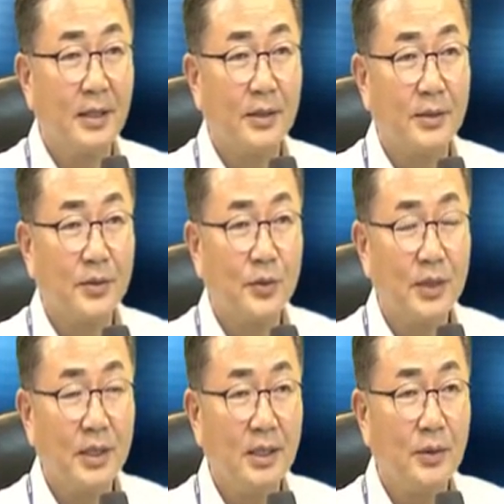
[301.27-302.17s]

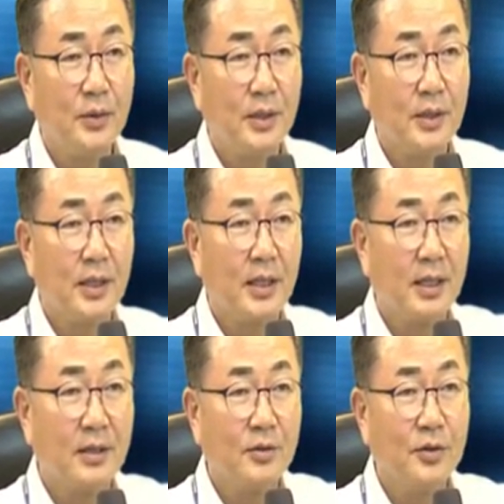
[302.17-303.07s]
손이 여기
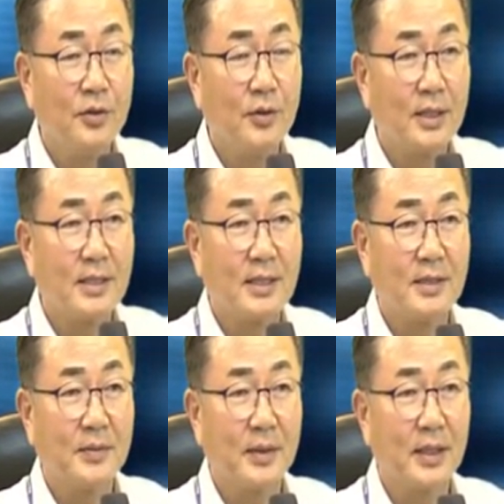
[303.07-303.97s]
이렇게 뒤로 갔지 않습니까?